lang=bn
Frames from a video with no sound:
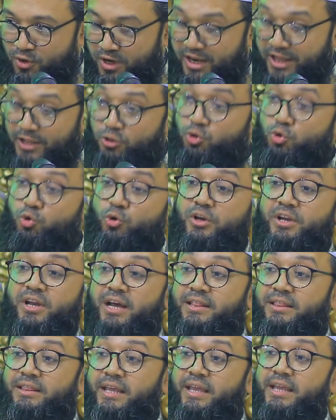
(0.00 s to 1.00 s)
করলে
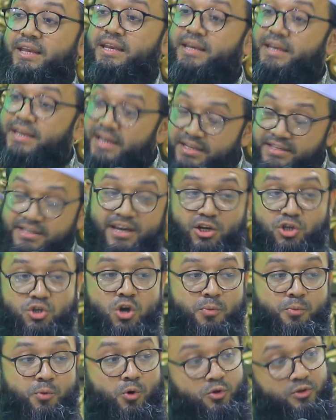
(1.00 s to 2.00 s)
দুনিয়াতেই নিজের
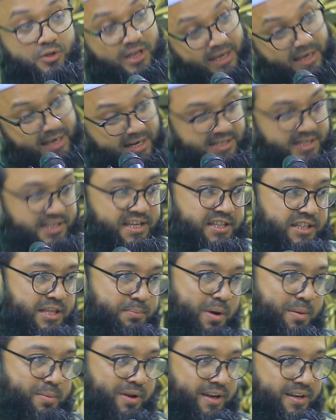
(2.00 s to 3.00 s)
সফলতা নিজে
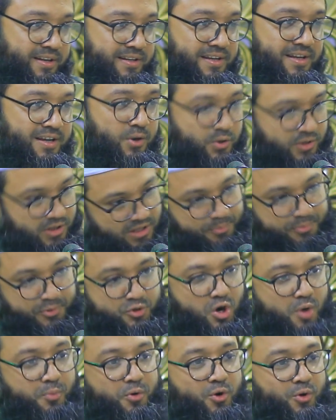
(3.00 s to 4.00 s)
দেখতে পাবেন অর্থাৎ
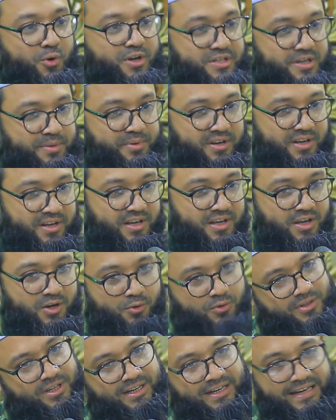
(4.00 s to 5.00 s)
আপনি সফল হয়ে যাবেন
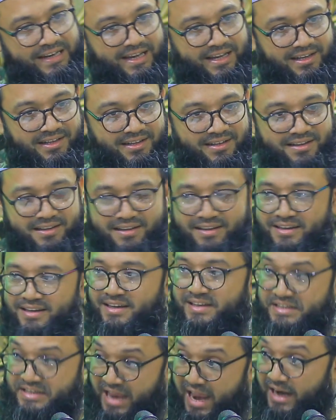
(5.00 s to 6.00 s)
কথা ক্লিয়ার
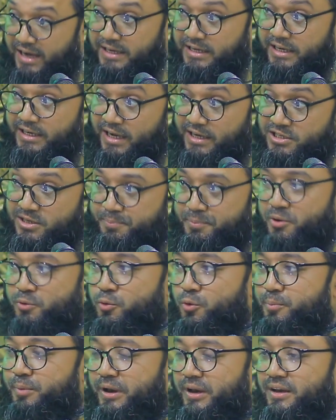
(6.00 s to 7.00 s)
যে একটি কাজ আপনি
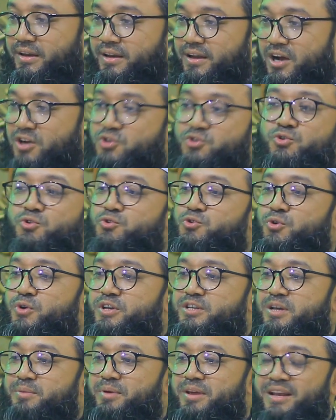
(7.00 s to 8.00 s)
করবেন আশ্চর্য
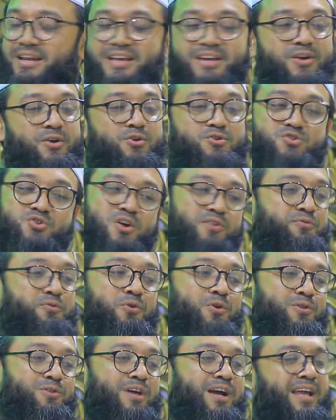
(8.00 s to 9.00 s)
হয়ে যাবেন
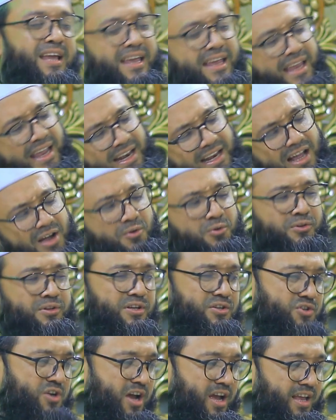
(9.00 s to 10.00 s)
সফলতা কেনা
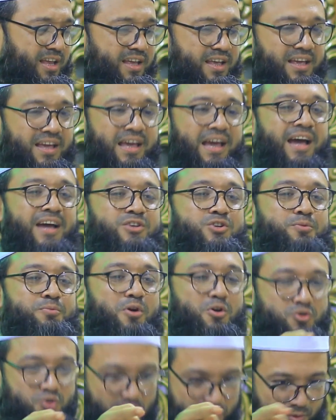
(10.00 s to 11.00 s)
হতে চায় হ্যাঁ
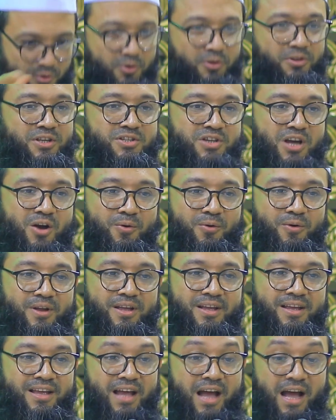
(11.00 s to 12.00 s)
যুবক সফল হতে চাও
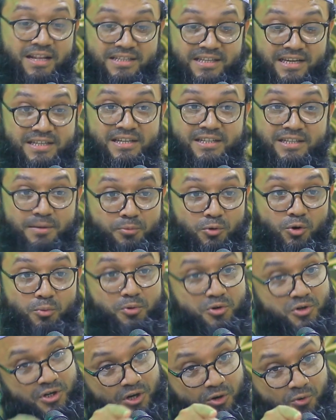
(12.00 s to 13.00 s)
আজকে যেটা
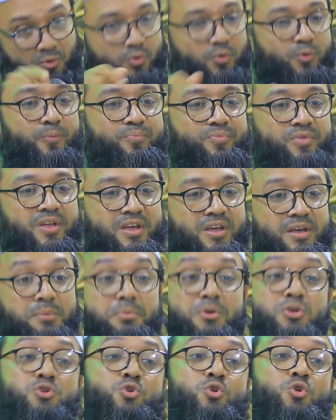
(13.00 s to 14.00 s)
বলবো সেটা করো
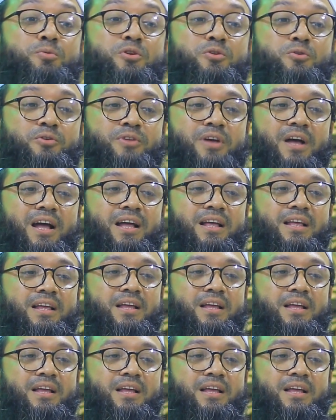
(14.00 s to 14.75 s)
বিশ্বনবীর কথা